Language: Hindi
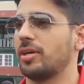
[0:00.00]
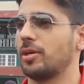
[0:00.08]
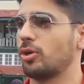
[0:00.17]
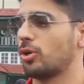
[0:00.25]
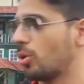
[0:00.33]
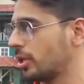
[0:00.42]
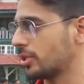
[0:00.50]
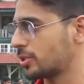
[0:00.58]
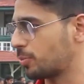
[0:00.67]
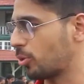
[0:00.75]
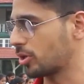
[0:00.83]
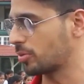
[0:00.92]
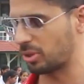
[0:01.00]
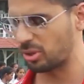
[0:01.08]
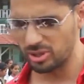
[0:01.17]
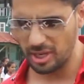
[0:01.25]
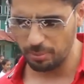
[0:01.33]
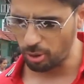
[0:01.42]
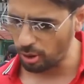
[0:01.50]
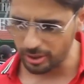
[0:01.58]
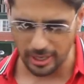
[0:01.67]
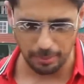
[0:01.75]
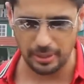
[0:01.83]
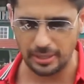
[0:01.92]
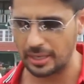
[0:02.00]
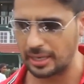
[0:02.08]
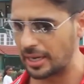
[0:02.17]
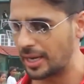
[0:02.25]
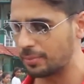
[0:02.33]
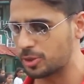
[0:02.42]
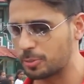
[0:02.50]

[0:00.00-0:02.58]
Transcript: यू नो नो अदर स्पोर्ट बिकॉज आप कांटेक्ट भी कर रहे हैं आप